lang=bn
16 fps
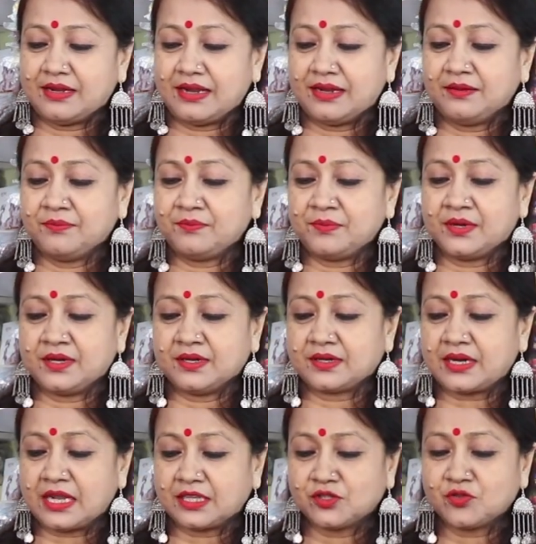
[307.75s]
এই
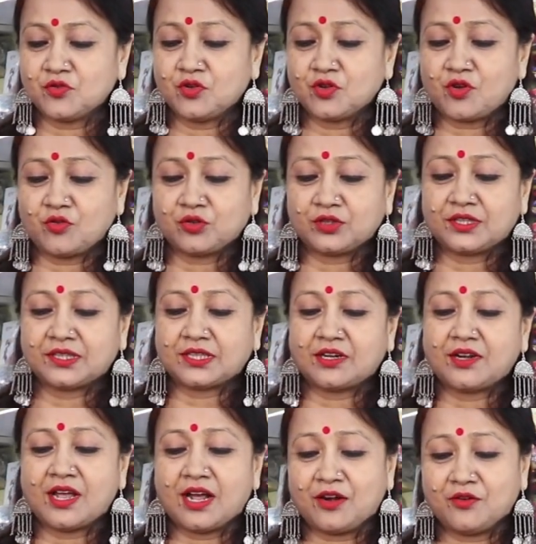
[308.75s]
কাজগুলো করতে
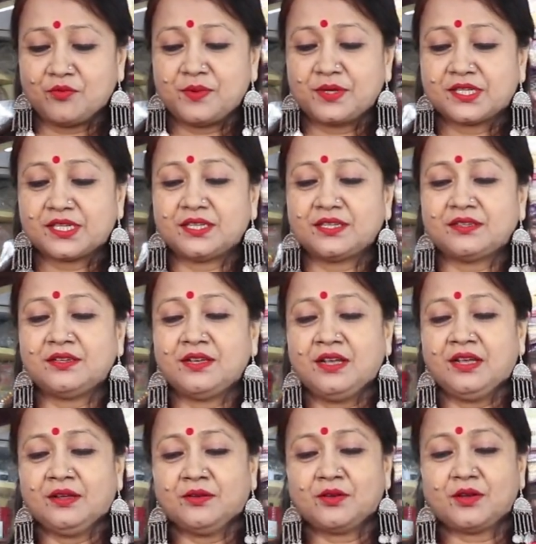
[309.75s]
তাহলে আরও বেশি
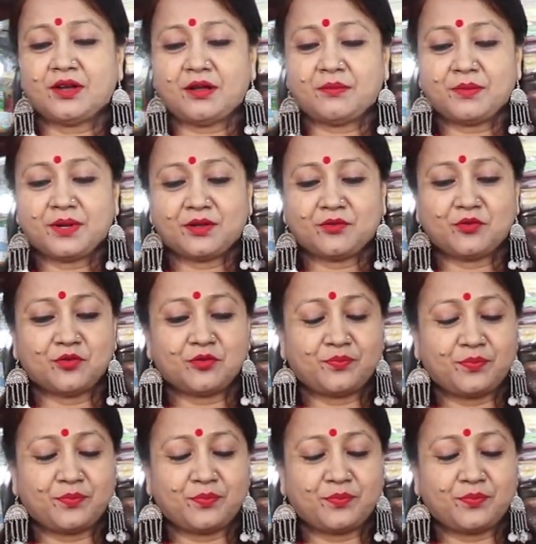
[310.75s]
আমরা ও